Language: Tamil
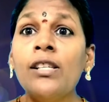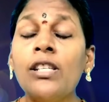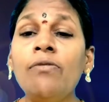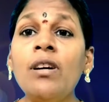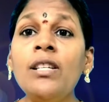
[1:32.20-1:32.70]

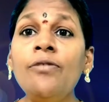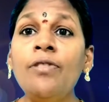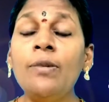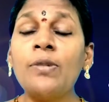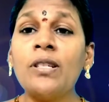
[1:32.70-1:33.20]
சிவாஜி
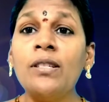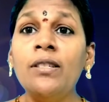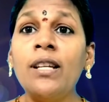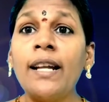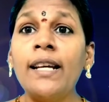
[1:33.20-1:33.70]

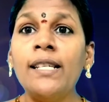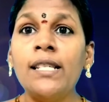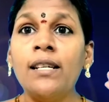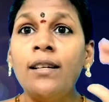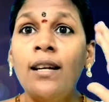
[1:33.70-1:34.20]
ஃபிலிம்ஸ்லேருந்து நிறைய
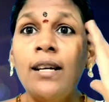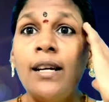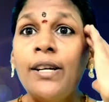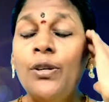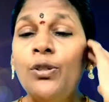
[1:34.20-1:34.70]
செக்கில்
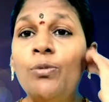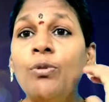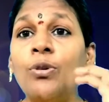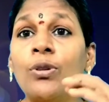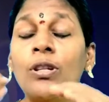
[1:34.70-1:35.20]
கையெழுத்து
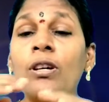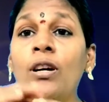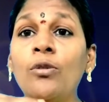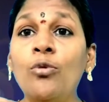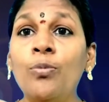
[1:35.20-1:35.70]

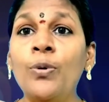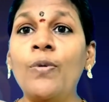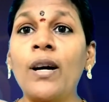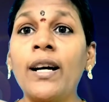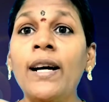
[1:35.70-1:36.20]
போடுறதுக்காக
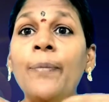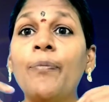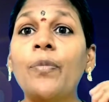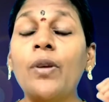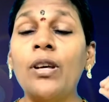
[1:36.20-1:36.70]
கூப்பிடுவாங்க
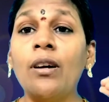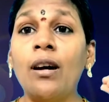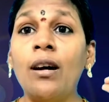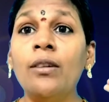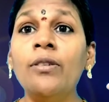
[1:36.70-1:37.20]

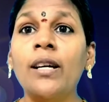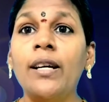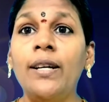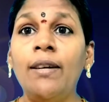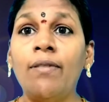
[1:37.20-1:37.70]
யாரும்
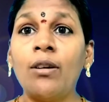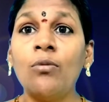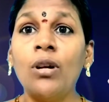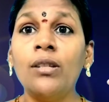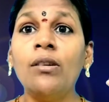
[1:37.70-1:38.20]
என்கிட்ட
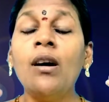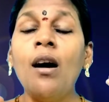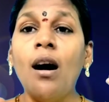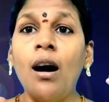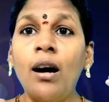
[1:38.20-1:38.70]
வரக்கூடாது
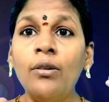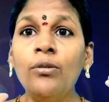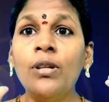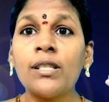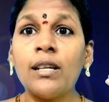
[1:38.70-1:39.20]

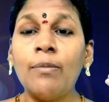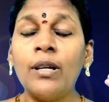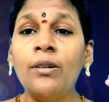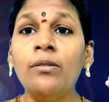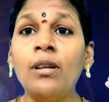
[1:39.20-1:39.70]
ஆரூர் தாசா
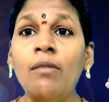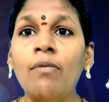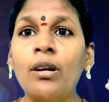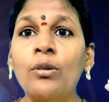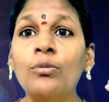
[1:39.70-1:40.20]
மட்டும்தான்
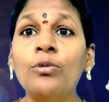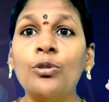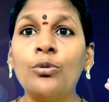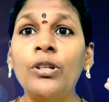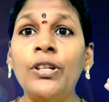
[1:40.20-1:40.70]
வரணும்னு
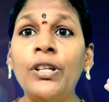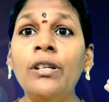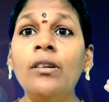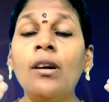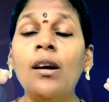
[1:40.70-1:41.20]
சொல்லிட்டு
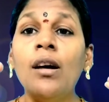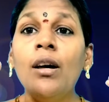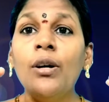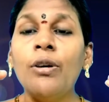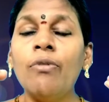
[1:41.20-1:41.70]

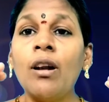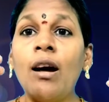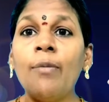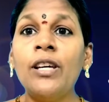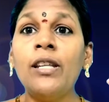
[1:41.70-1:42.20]
இவர்
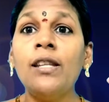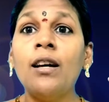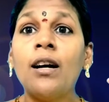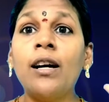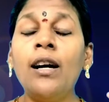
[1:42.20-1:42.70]

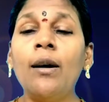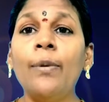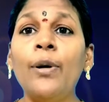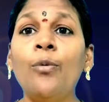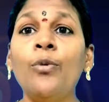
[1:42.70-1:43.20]
அமைதியாக
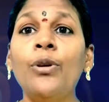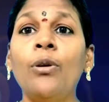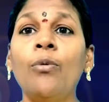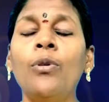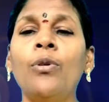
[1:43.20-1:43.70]
அப்படியே
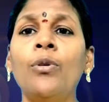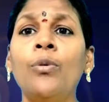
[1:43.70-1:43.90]
ஒரு